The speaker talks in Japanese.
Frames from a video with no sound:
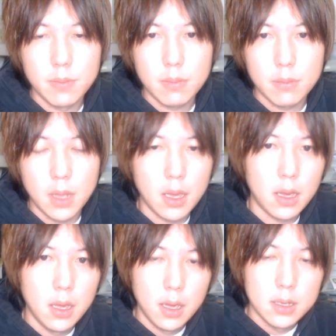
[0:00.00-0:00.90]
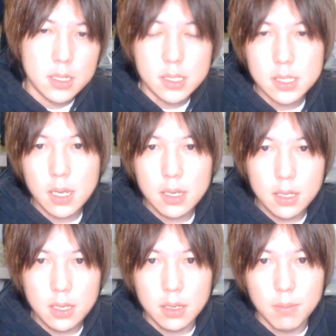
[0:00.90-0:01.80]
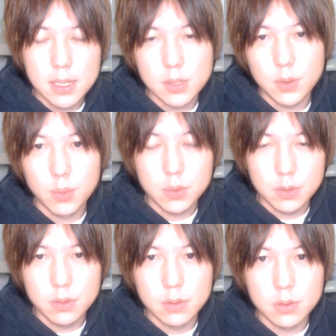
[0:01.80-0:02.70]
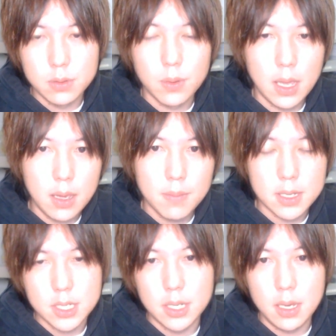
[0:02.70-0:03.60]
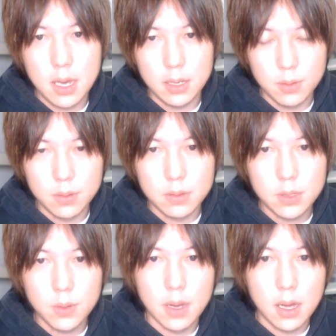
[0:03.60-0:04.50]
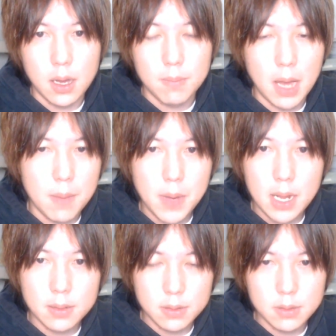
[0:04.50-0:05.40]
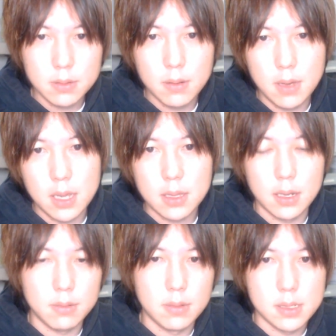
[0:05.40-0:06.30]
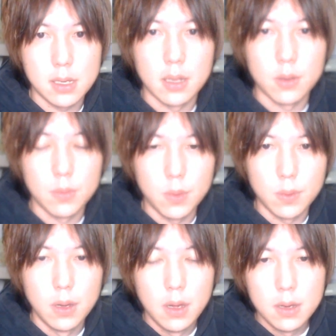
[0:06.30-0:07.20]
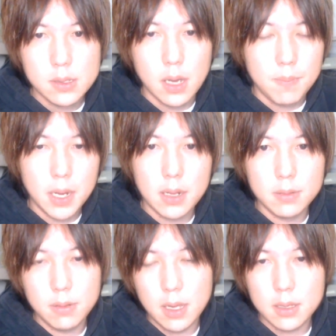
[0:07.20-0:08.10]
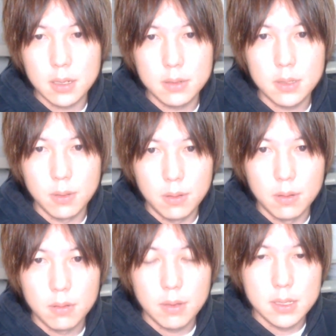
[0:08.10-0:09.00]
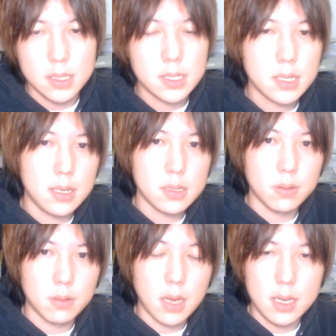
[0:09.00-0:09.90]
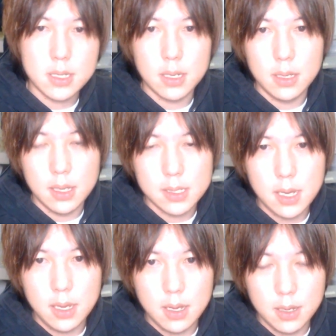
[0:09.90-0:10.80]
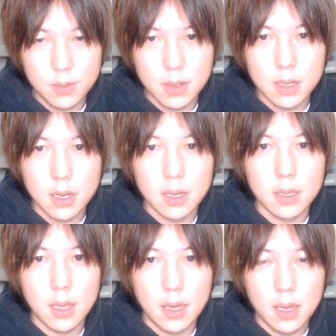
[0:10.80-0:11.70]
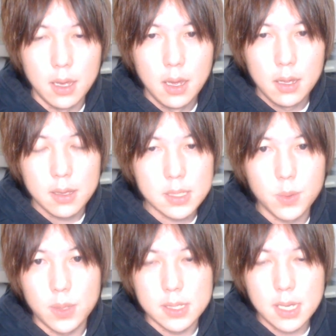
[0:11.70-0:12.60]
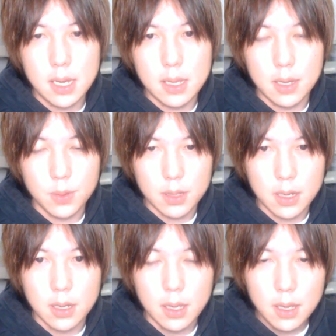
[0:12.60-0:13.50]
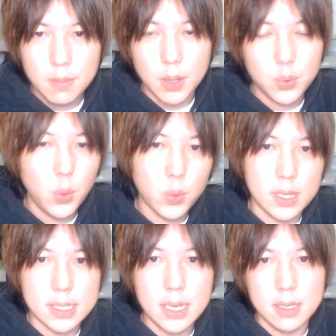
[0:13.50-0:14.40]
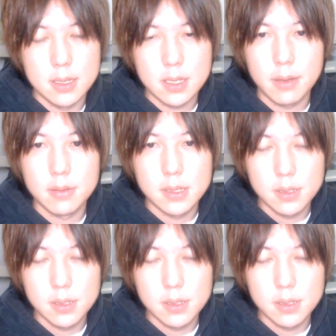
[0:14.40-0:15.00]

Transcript: で実際に、まあ、その僕のね、まあ、知り合いの人が、まあ、アパレルをやってるんですけれどもそのアパレルをやってる人、ね、実際その会社にデザイナーの方がいてでそのデザイナーの方がね、まあ、服をデザインしたんですよ。